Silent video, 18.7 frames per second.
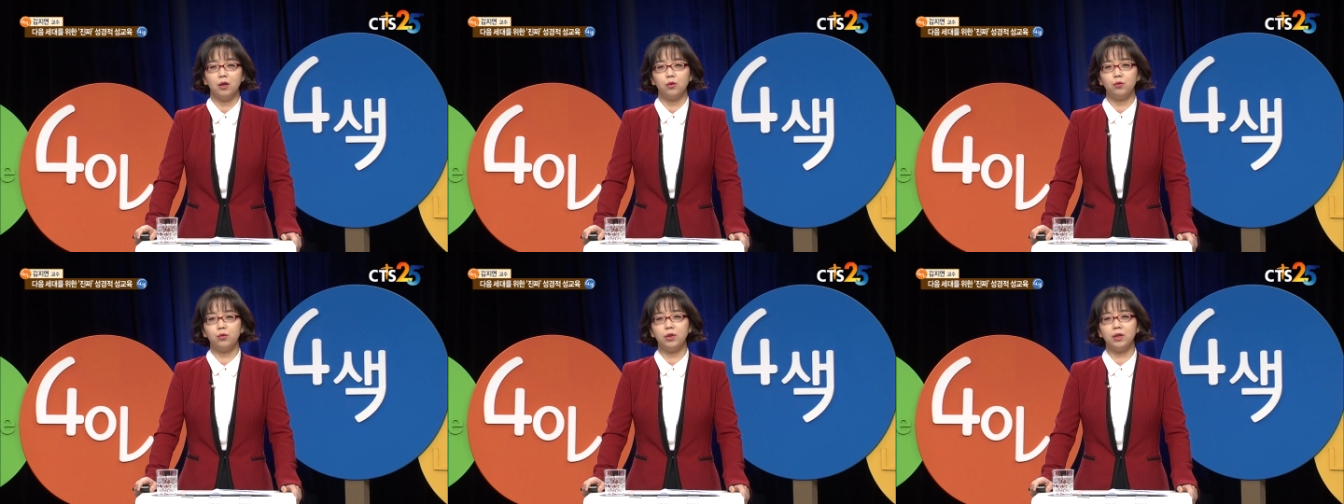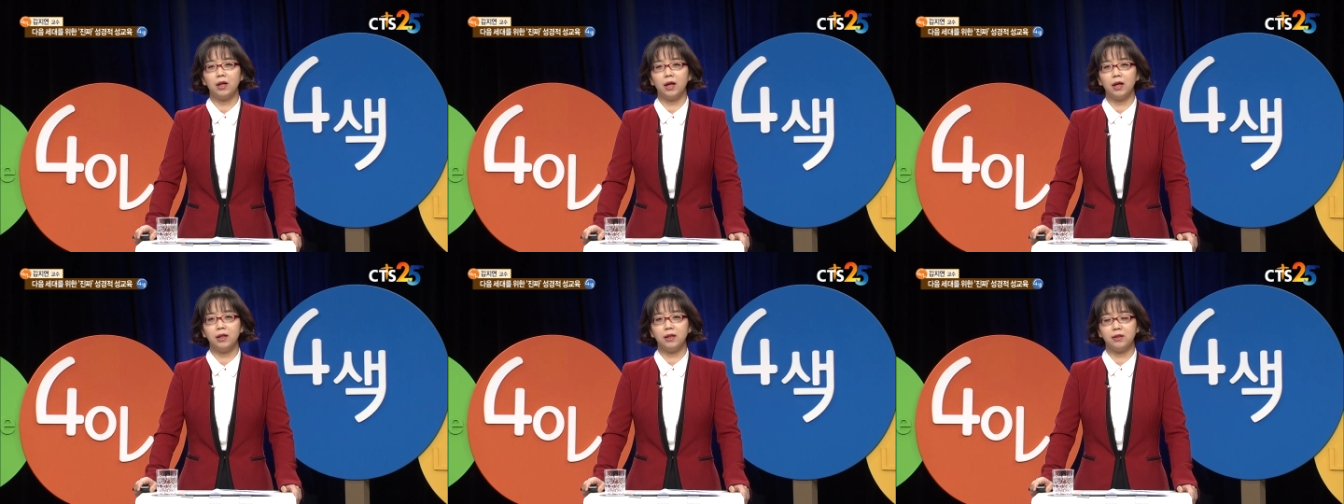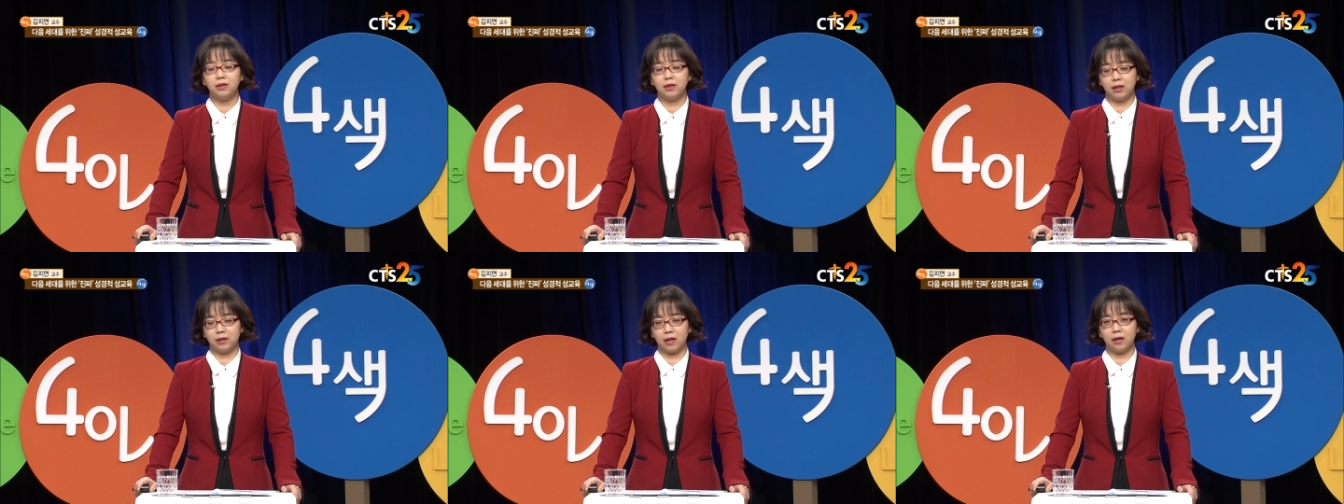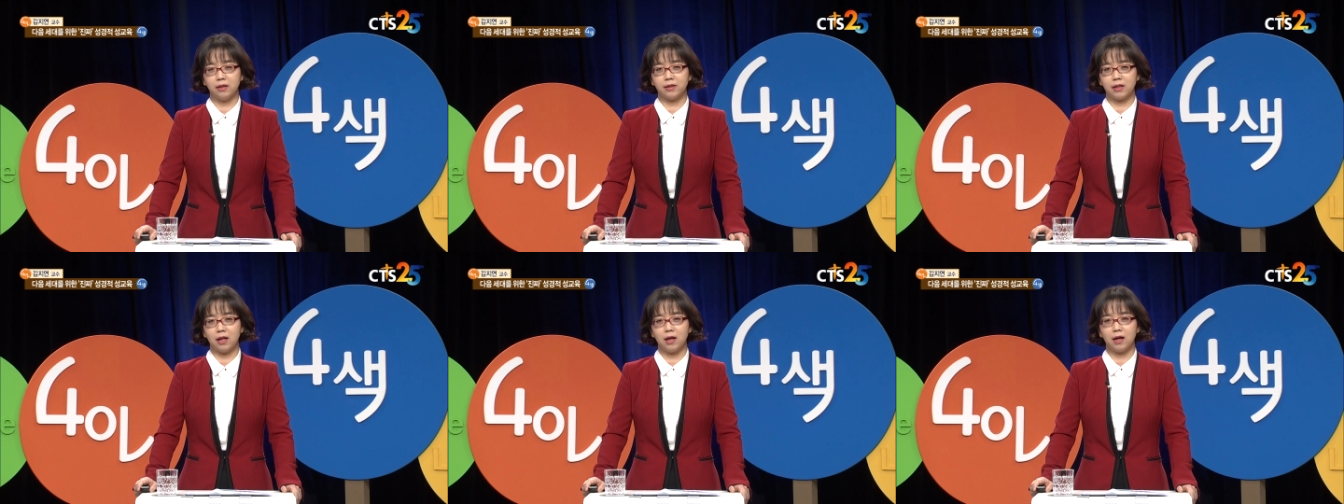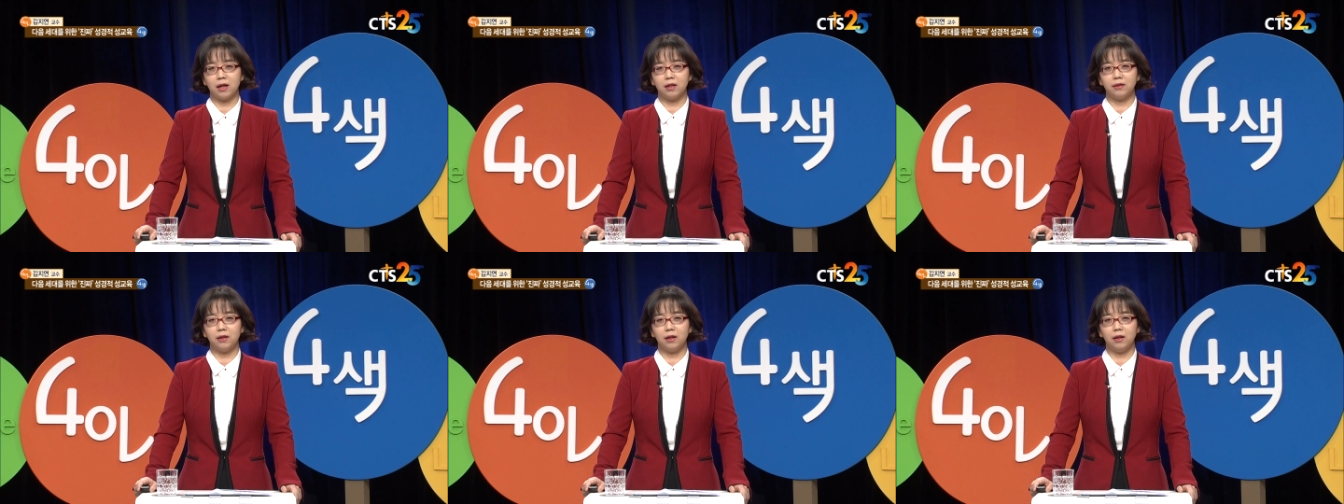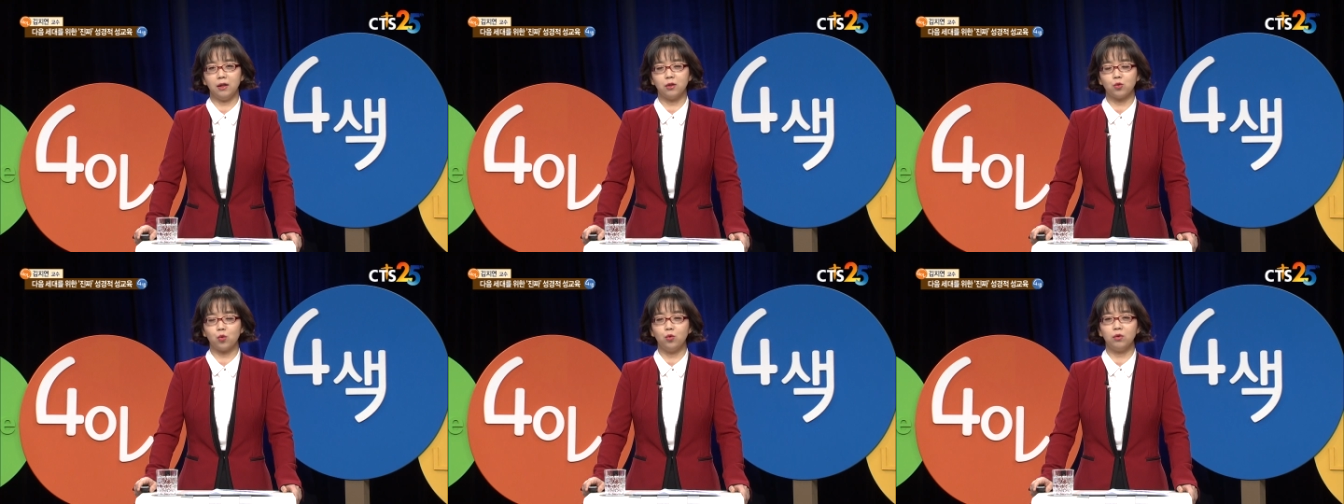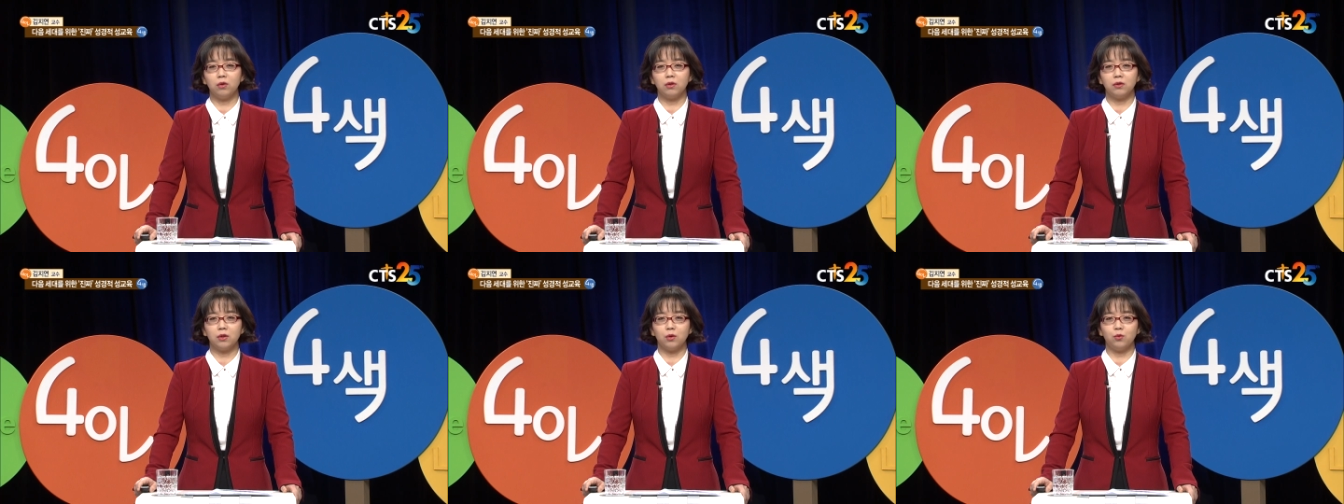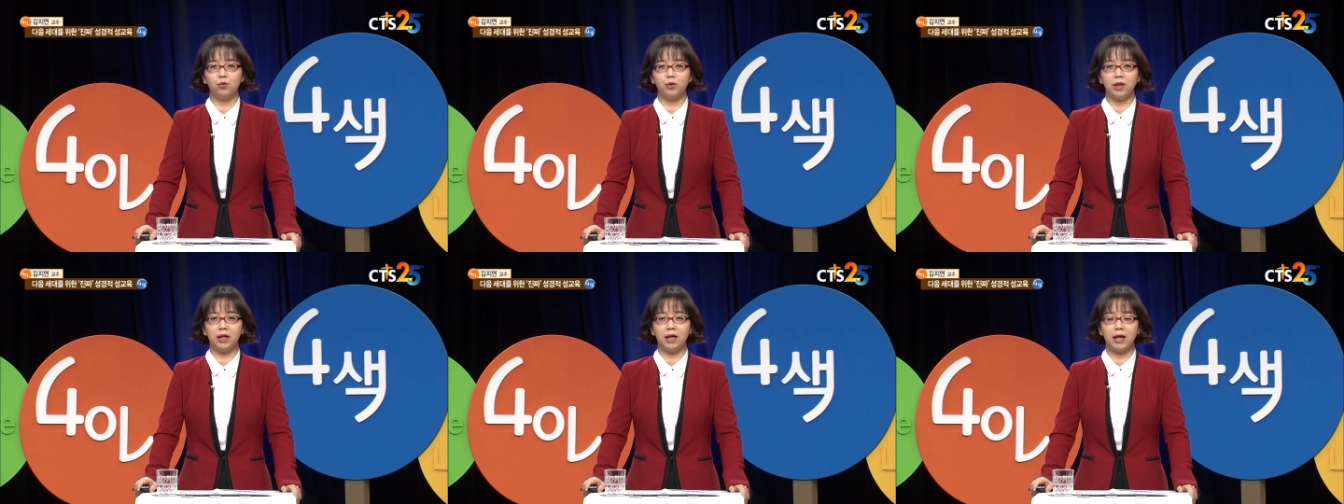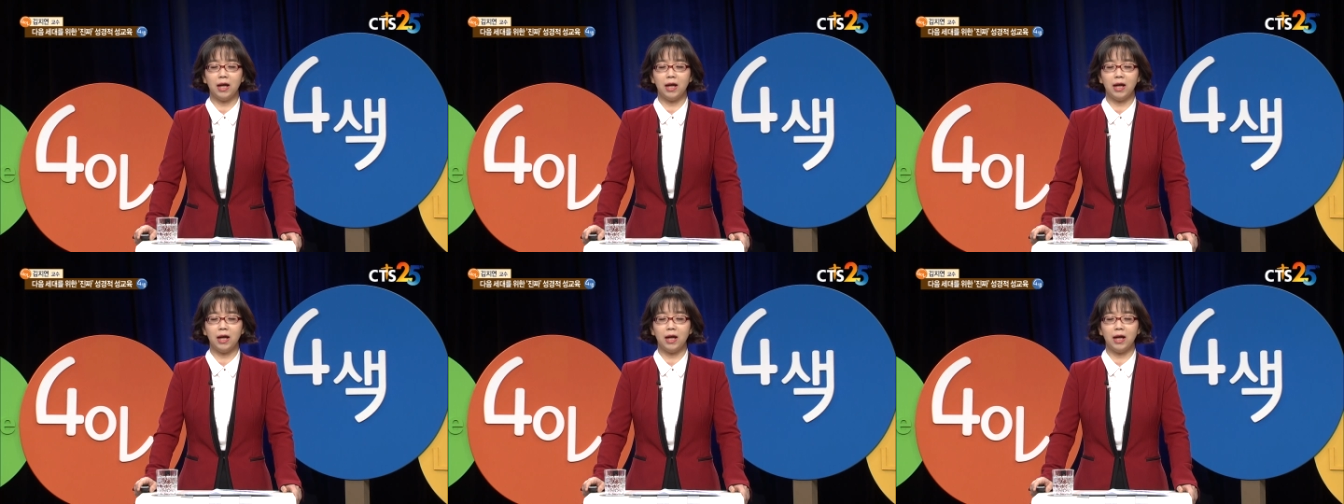우리가 이 세상을 살아갈 때에 좋은 것들을 우리